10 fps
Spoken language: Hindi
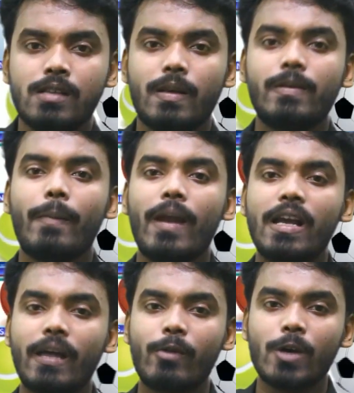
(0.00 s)
सबसे
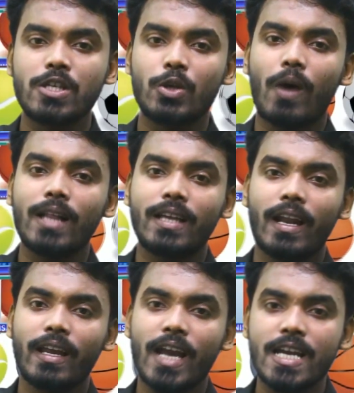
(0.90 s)
पहले खबरों की शुरुआत
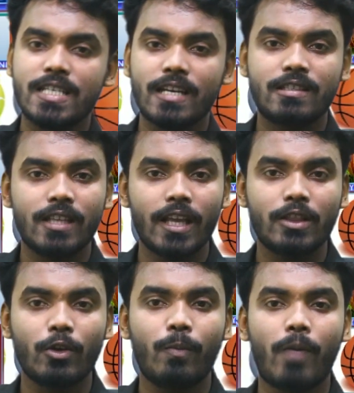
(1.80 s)
करेंगे एशियन से
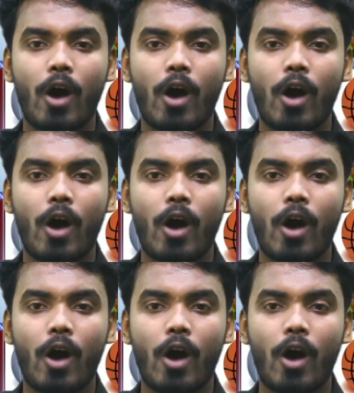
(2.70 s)
तो